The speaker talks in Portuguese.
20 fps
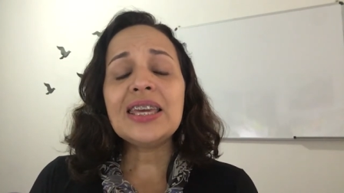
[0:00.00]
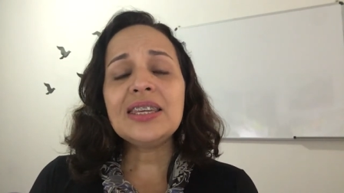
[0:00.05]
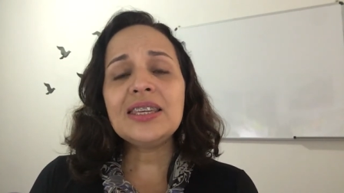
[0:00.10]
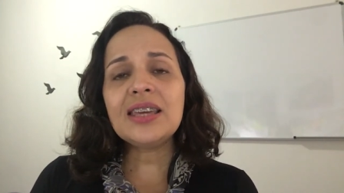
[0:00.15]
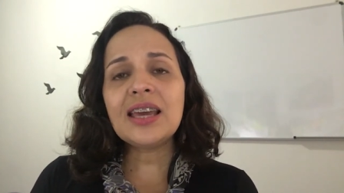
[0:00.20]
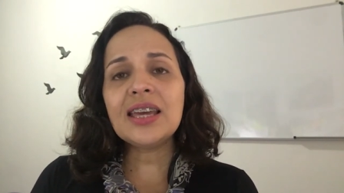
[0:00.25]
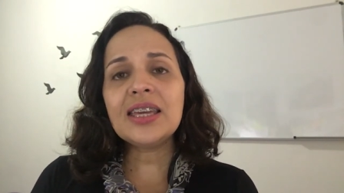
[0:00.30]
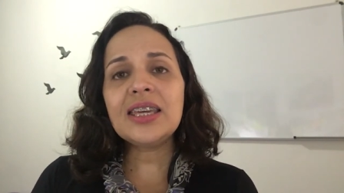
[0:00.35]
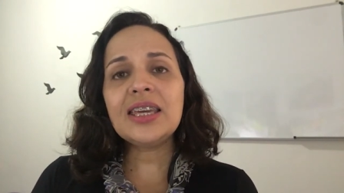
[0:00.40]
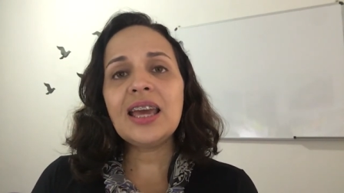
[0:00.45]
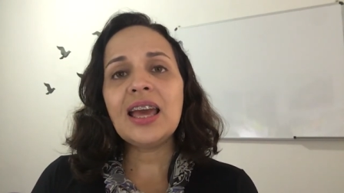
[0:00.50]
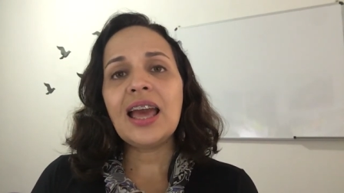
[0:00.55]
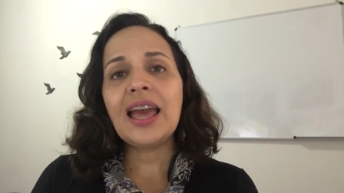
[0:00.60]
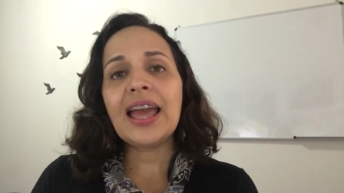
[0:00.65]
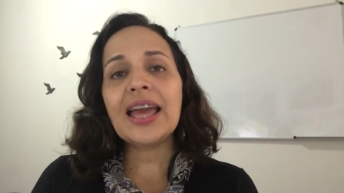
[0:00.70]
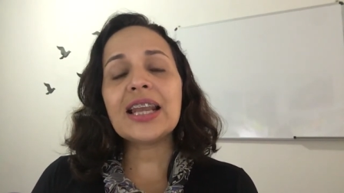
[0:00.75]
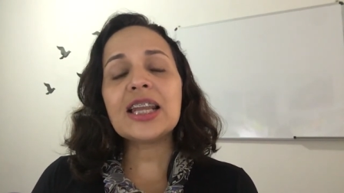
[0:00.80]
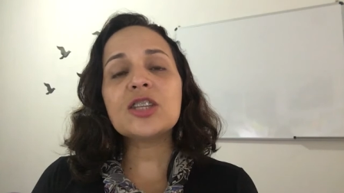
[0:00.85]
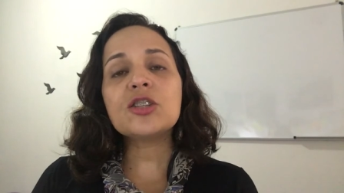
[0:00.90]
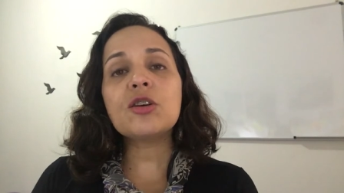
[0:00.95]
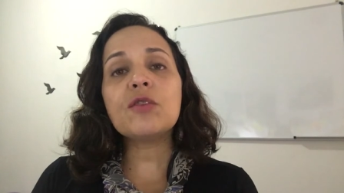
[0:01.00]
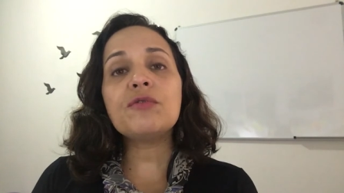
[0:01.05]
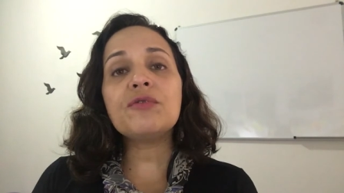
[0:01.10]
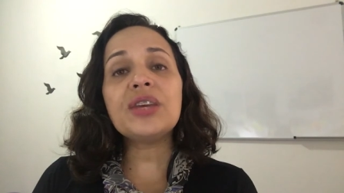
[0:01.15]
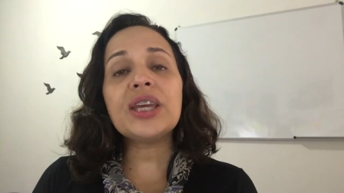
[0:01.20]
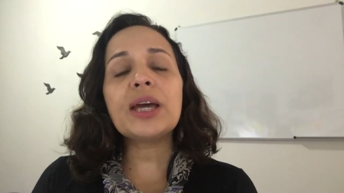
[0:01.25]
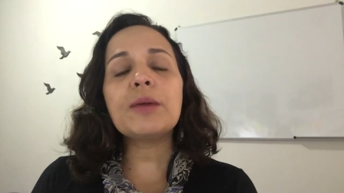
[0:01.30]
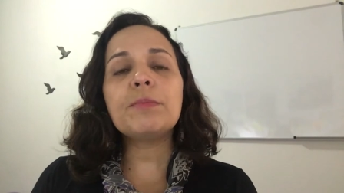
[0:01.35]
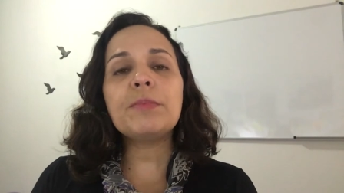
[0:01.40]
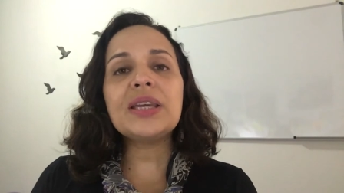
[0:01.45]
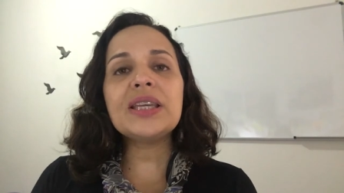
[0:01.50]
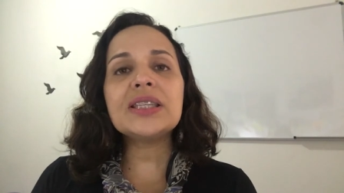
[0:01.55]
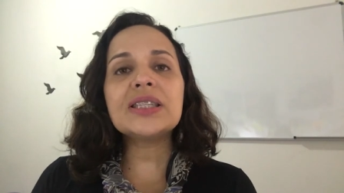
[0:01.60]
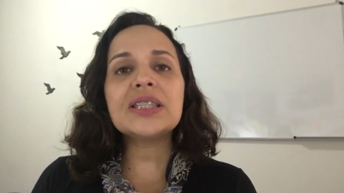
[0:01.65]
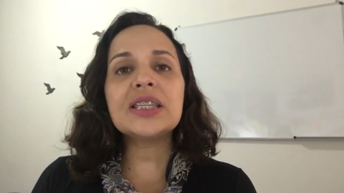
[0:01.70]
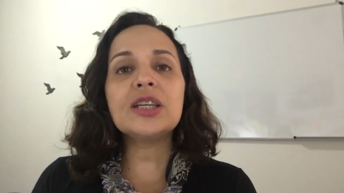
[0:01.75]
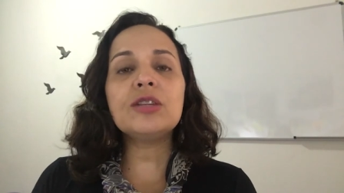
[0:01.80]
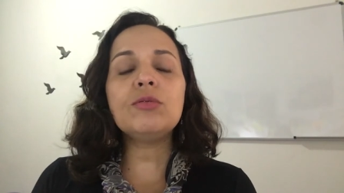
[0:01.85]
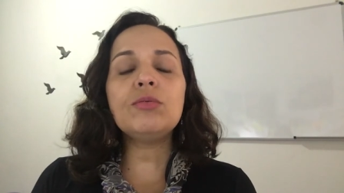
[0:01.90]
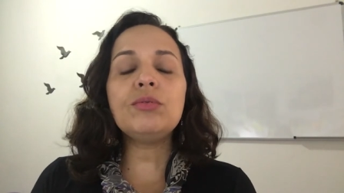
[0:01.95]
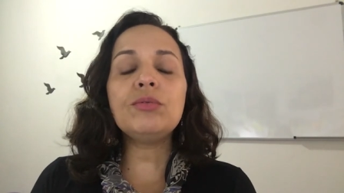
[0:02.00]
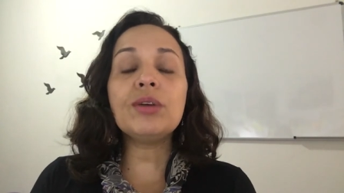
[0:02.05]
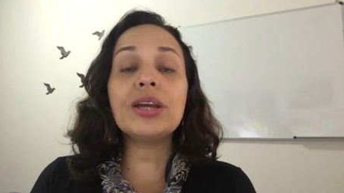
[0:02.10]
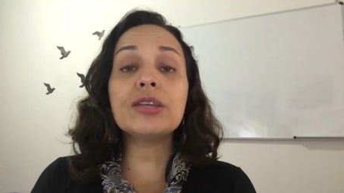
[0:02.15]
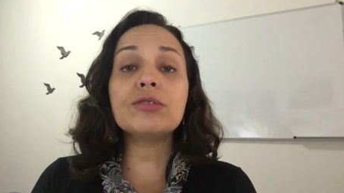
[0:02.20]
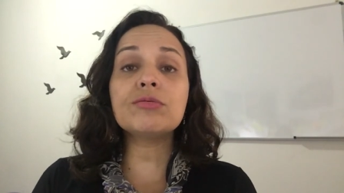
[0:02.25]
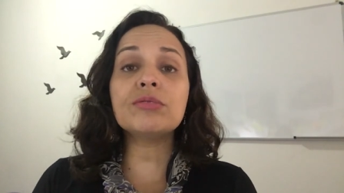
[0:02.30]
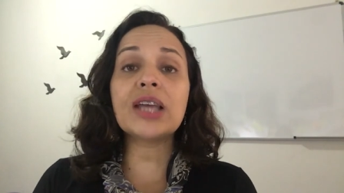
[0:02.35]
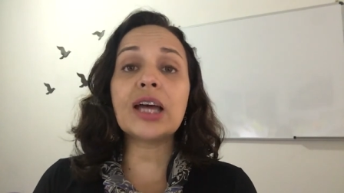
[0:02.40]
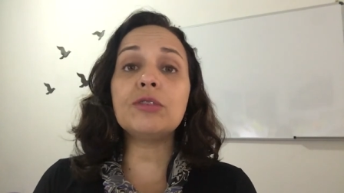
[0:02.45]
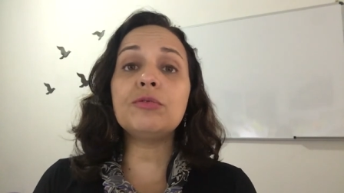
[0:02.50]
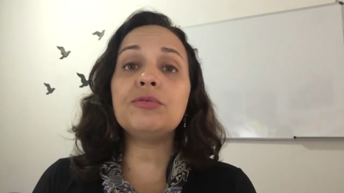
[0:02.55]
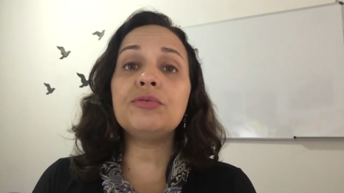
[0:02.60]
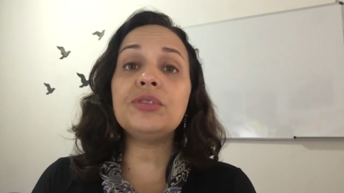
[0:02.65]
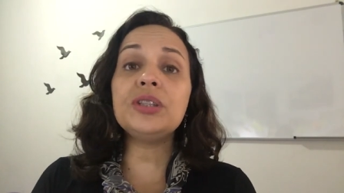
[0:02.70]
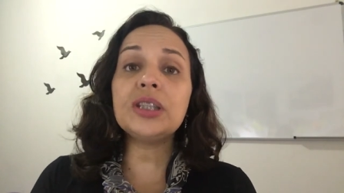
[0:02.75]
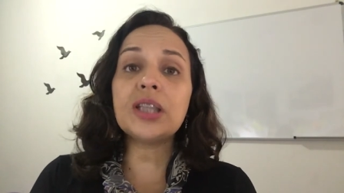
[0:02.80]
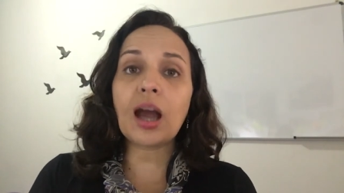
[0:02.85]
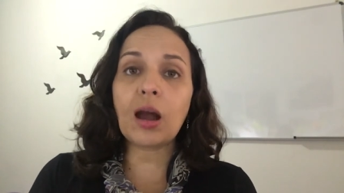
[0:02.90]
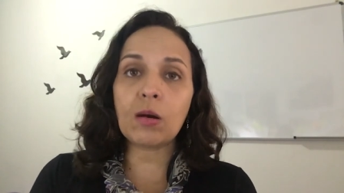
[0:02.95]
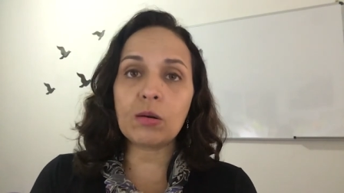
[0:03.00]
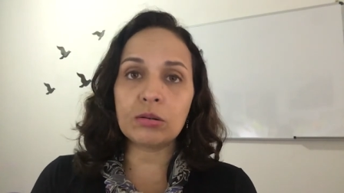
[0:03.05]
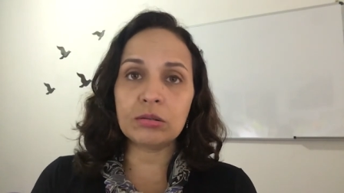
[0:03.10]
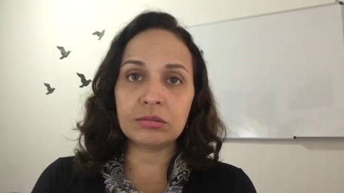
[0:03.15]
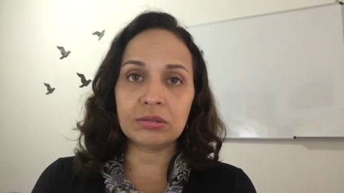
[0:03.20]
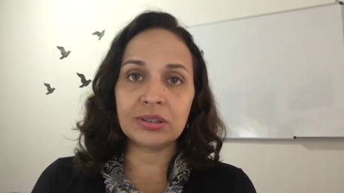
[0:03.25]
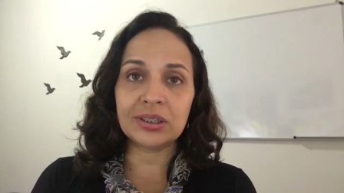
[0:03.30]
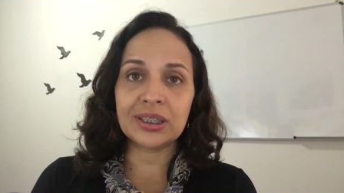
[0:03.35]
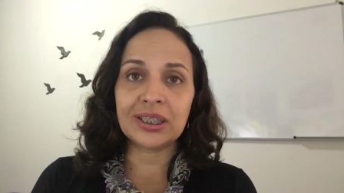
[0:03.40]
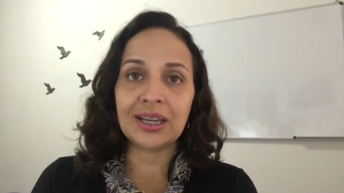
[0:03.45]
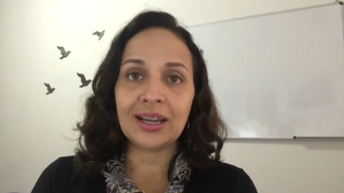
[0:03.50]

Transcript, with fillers: e aí ela só fica pensando no resultado final,